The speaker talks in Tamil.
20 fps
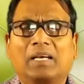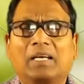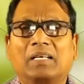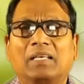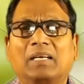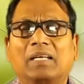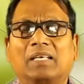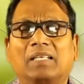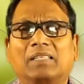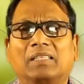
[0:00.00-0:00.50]

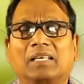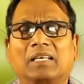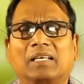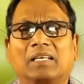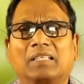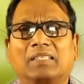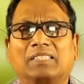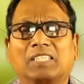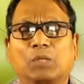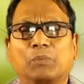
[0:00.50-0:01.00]

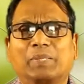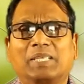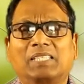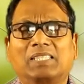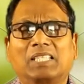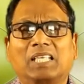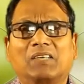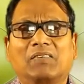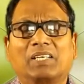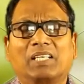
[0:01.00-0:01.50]
கண்டடையத்தக்க
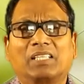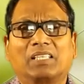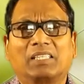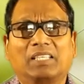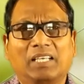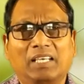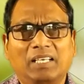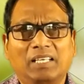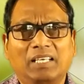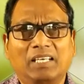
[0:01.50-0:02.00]
சமயத்தில் அவரை
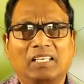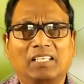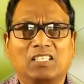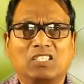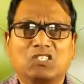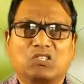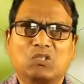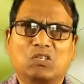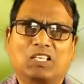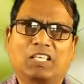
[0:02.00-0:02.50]
தேடுங்கள்
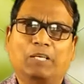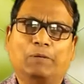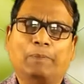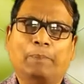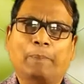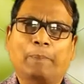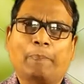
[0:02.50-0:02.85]
என்று சொல்லி